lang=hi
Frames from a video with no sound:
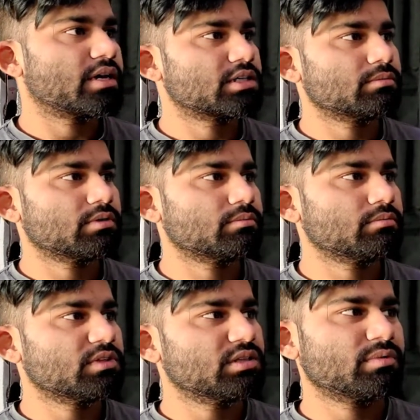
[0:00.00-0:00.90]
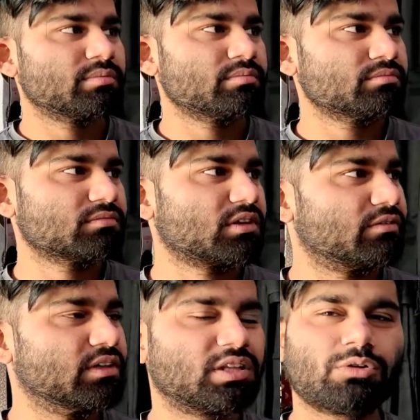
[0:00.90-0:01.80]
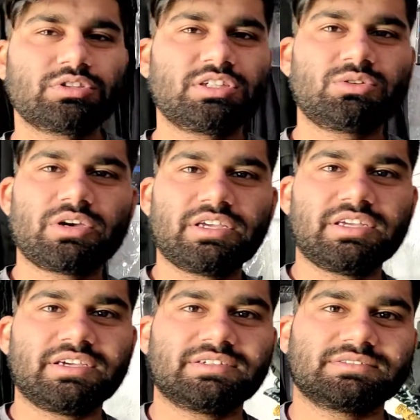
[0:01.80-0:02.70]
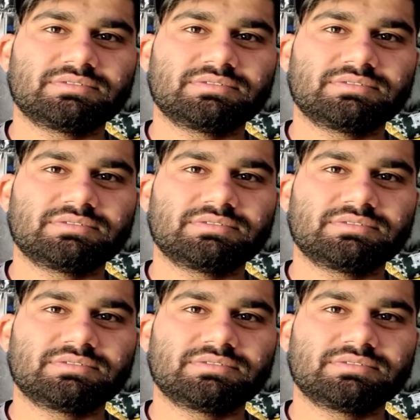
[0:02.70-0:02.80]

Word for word: मैक्सिमम मिनिमम 1000 तो है ही है